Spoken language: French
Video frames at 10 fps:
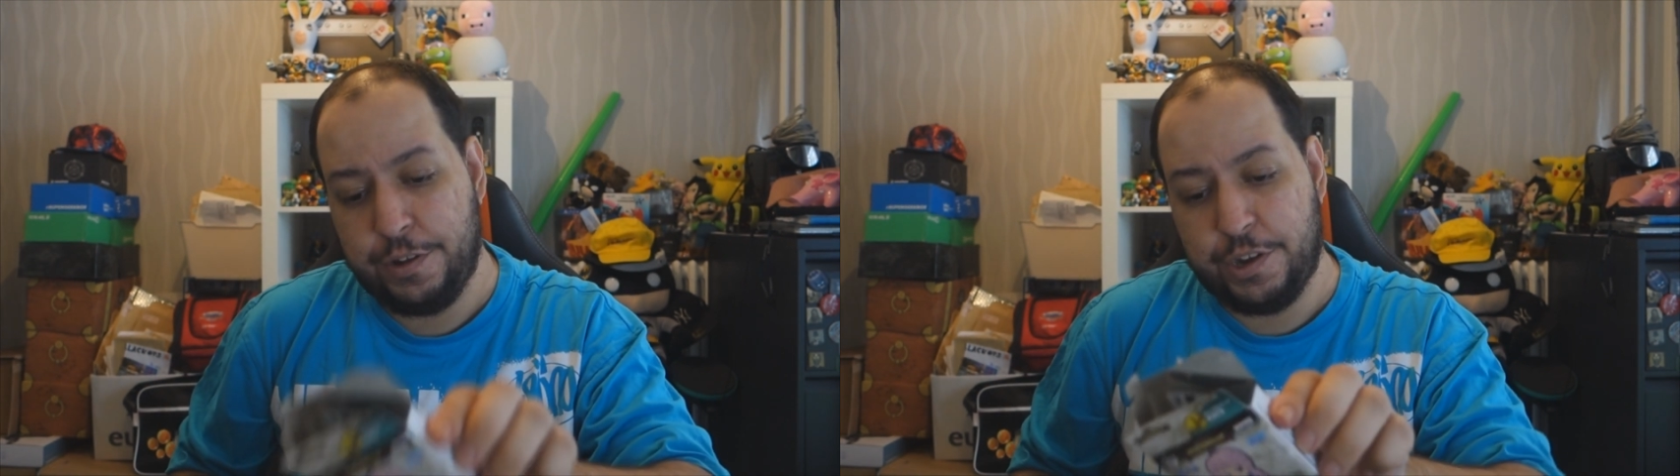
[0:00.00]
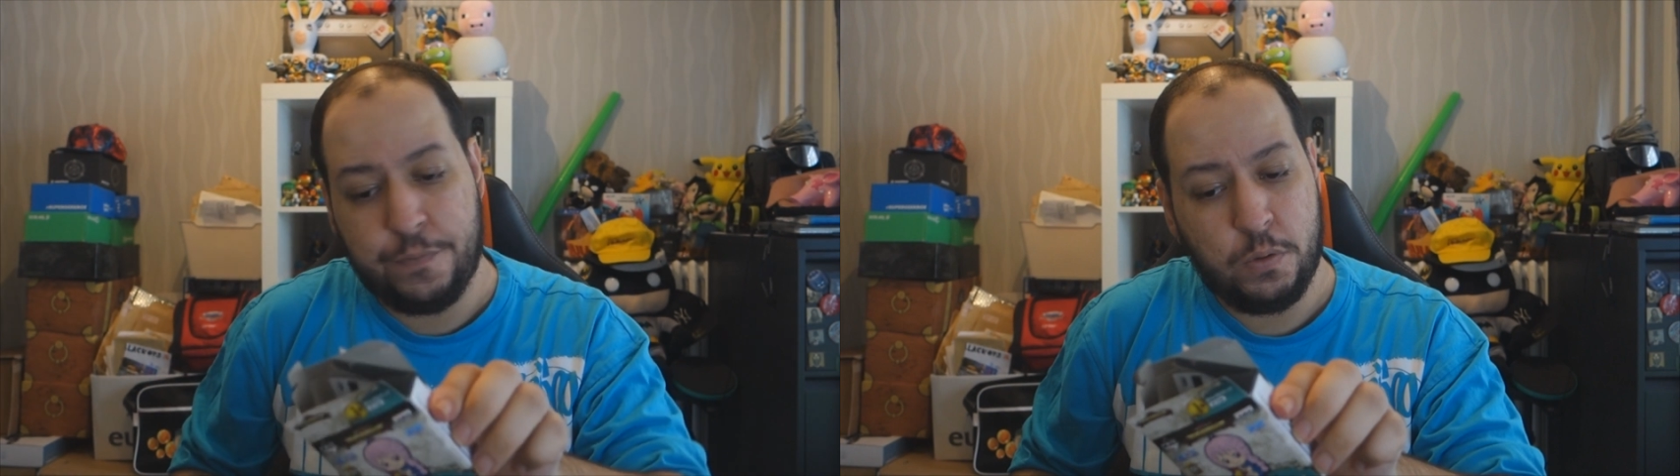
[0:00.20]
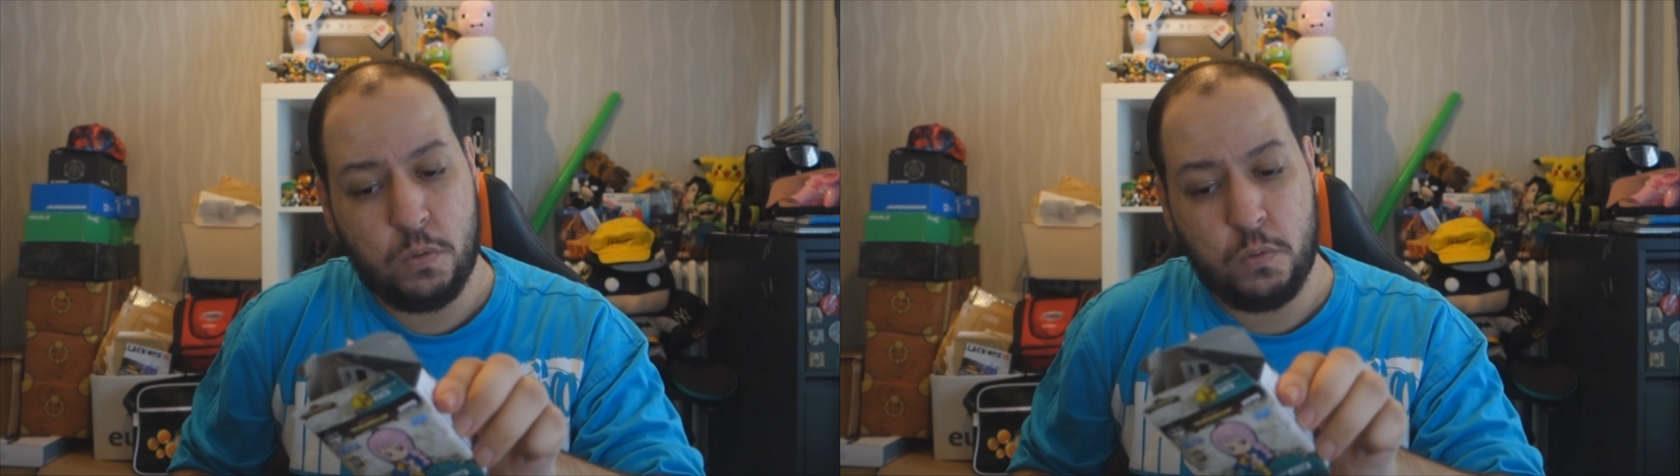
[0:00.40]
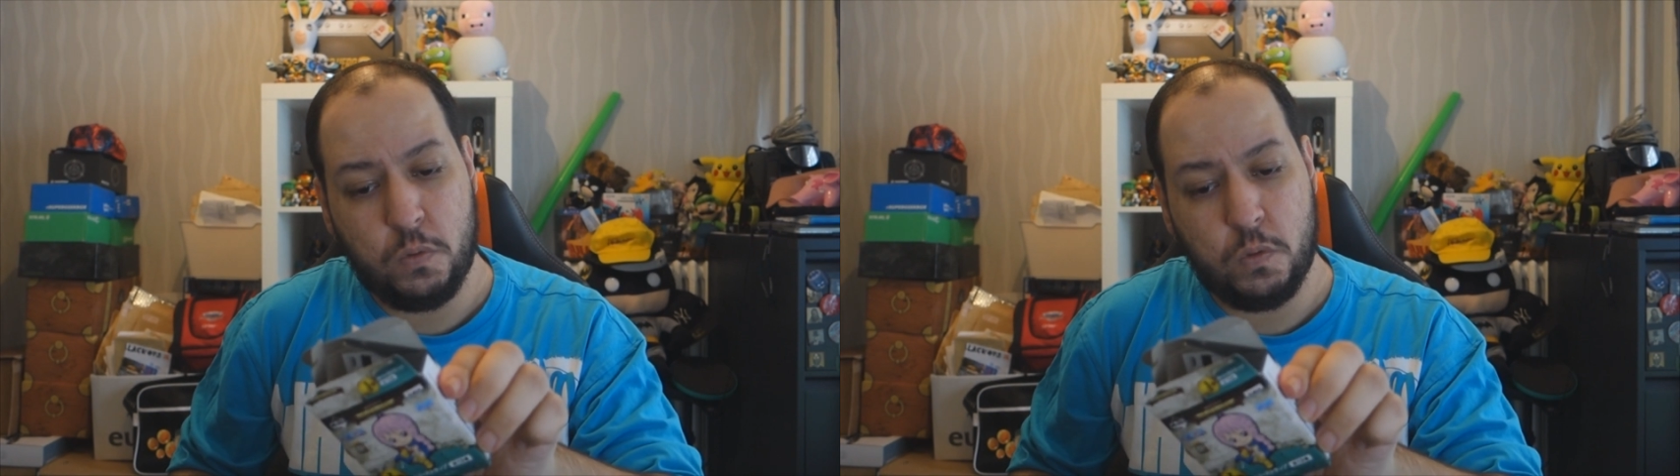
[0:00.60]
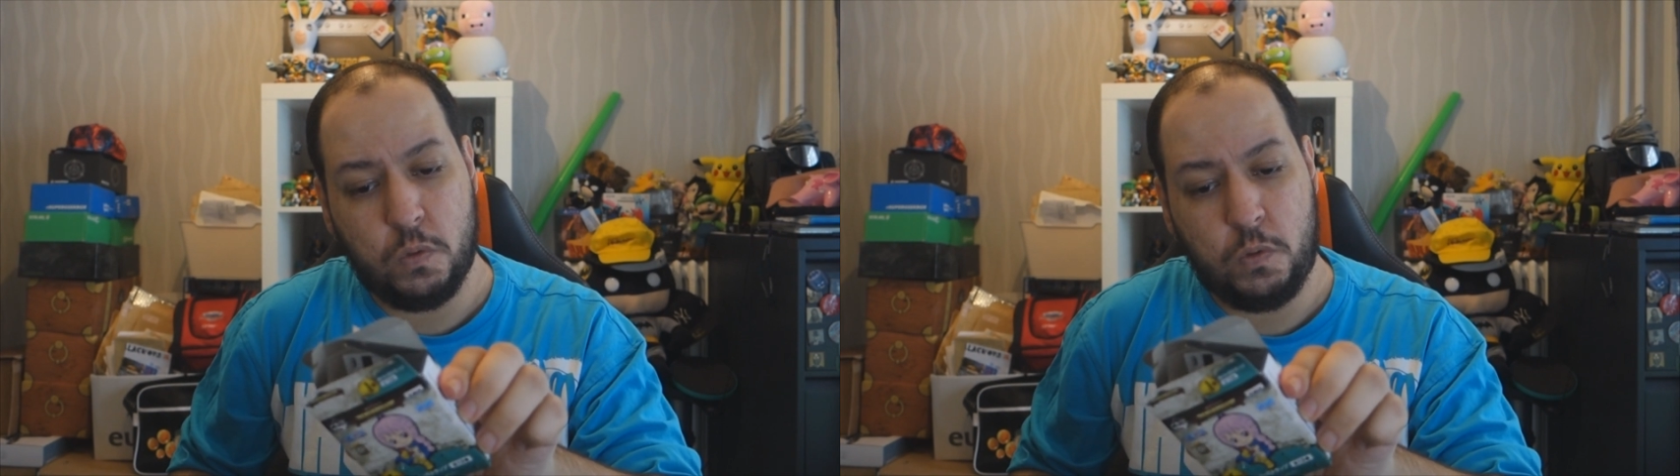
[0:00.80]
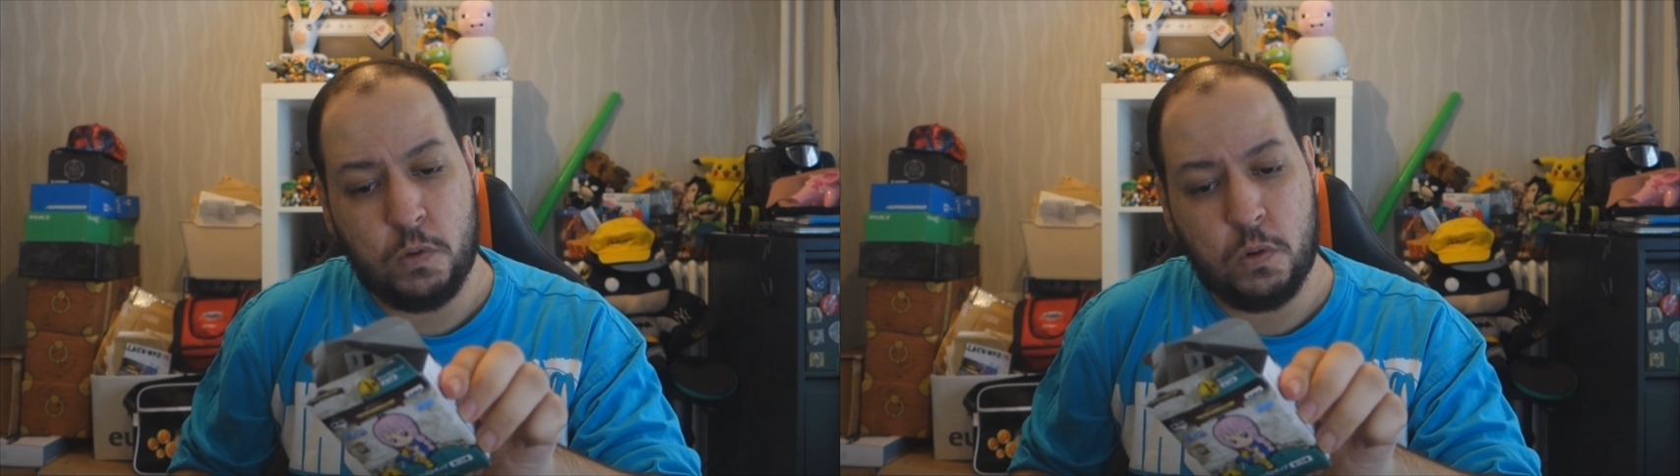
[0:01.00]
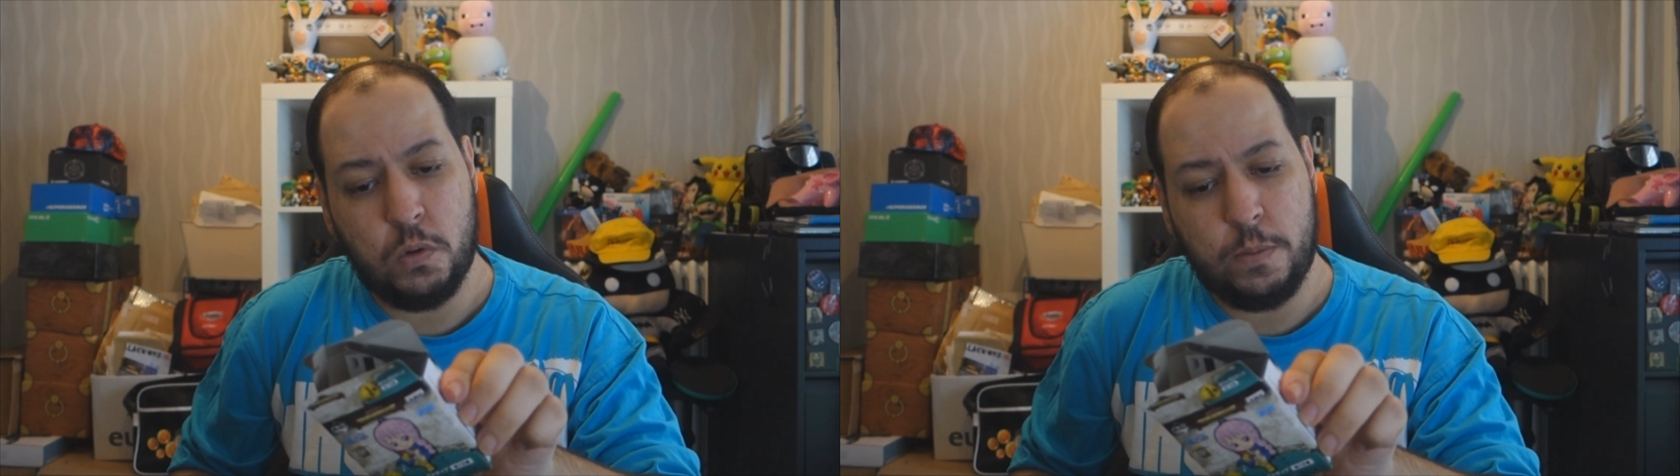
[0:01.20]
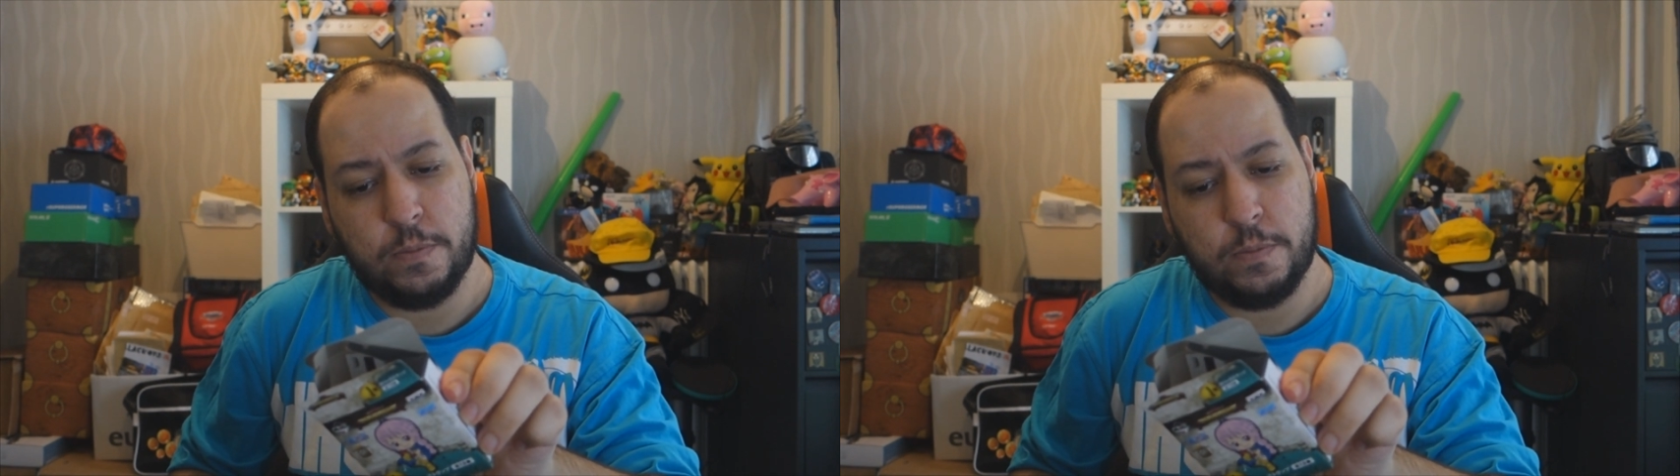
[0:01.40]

J'avais eu Zolo,